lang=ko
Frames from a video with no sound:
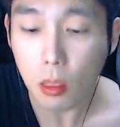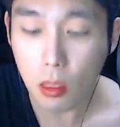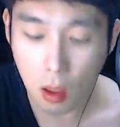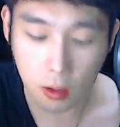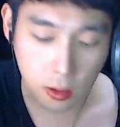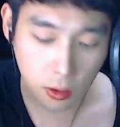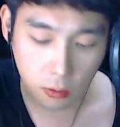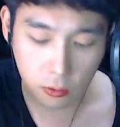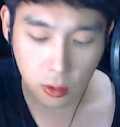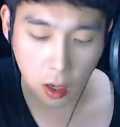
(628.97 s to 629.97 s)
그래서
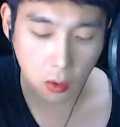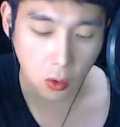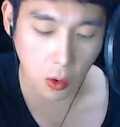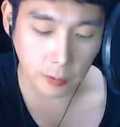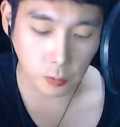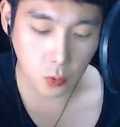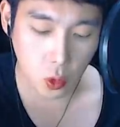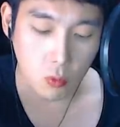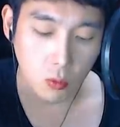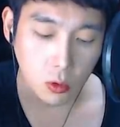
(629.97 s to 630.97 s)
여러분들하고
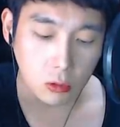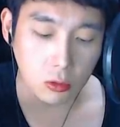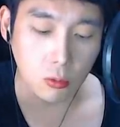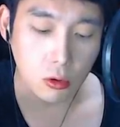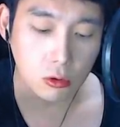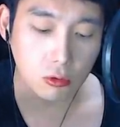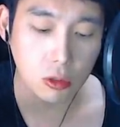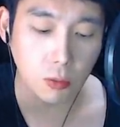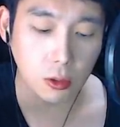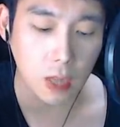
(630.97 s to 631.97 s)
좋은 모습으로 보여주고
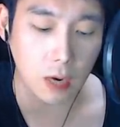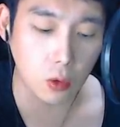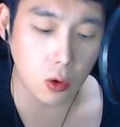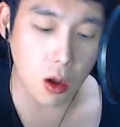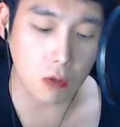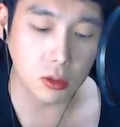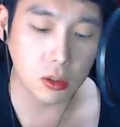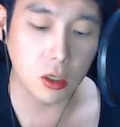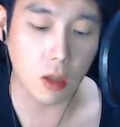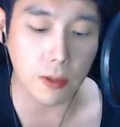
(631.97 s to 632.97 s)
싶어서 나는 노력하고
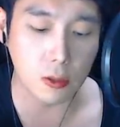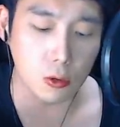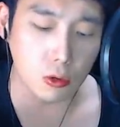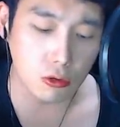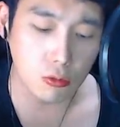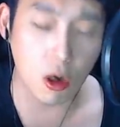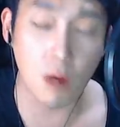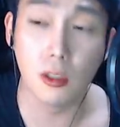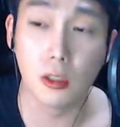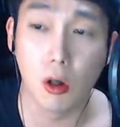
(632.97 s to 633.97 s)
있으니까 배 쫄쫄
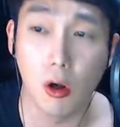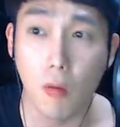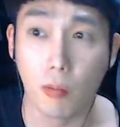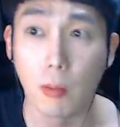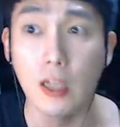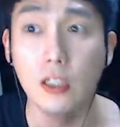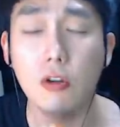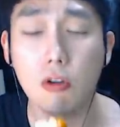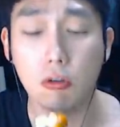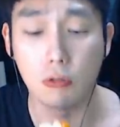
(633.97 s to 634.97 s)
굶어가면서 많이
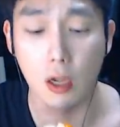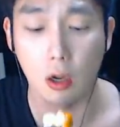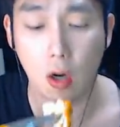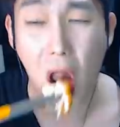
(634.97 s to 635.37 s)
시청해주세요